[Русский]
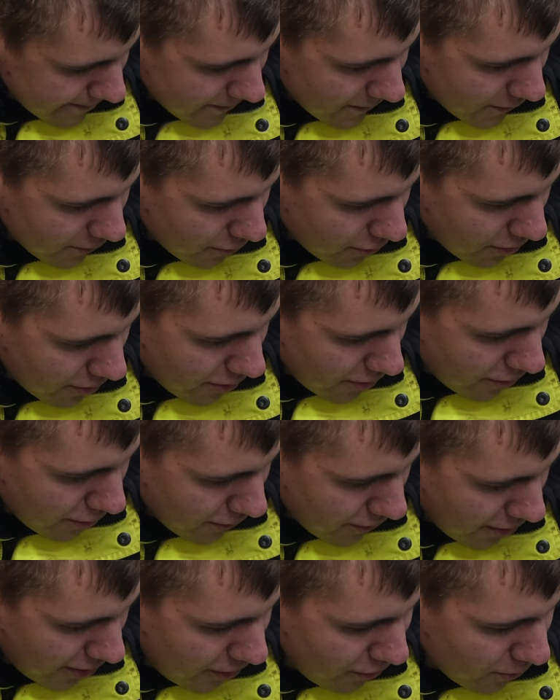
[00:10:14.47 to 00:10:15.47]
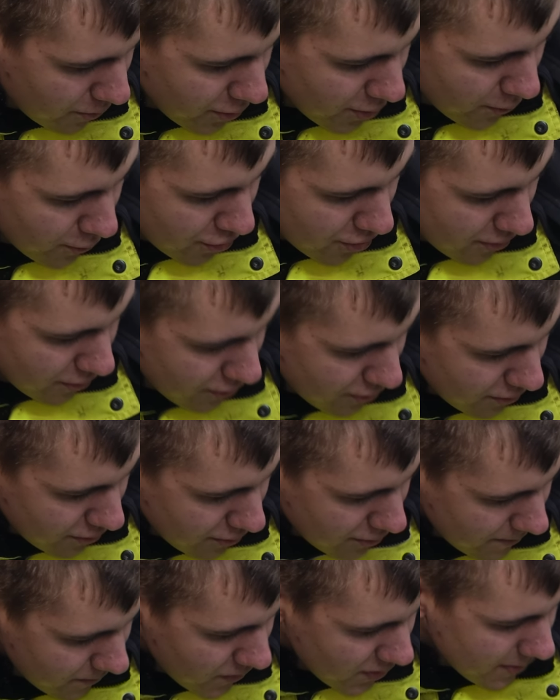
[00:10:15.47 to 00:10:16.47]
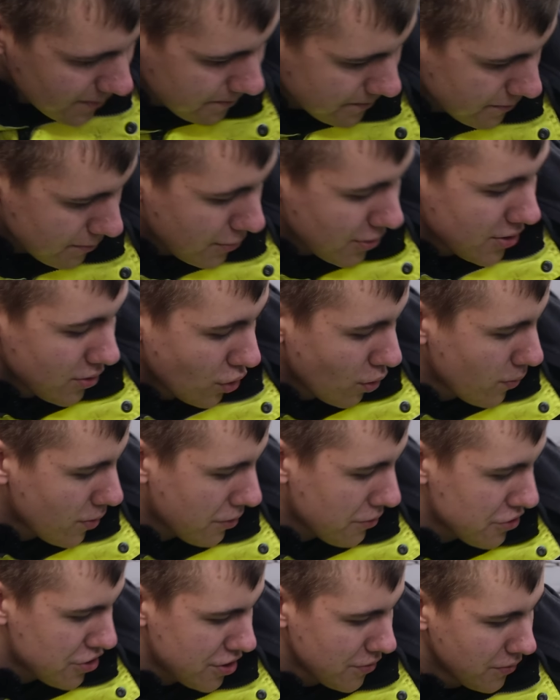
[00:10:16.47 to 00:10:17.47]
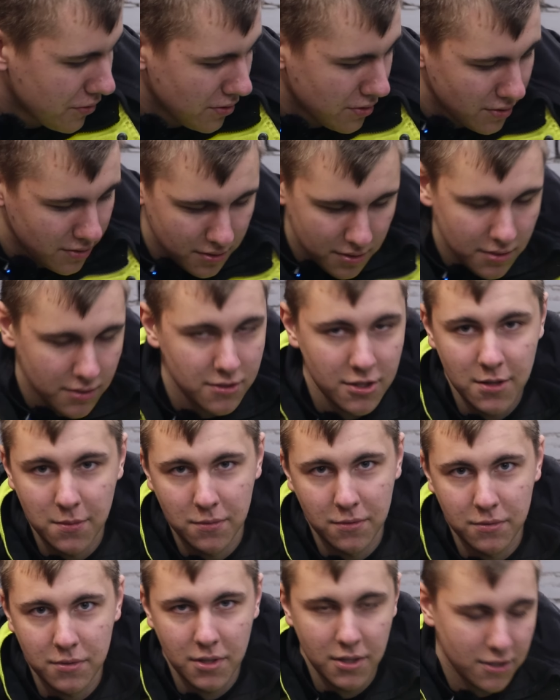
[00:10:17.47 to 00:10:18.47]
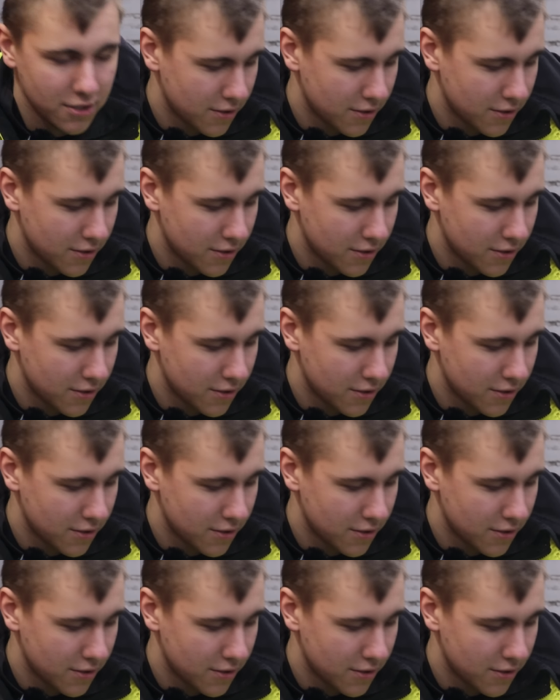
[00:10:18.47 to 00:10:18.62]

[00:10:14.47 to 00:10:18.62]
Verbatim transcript: Вот, ее вкину, потому что, ну, без номера вообще выглядит эта тема. Вот когда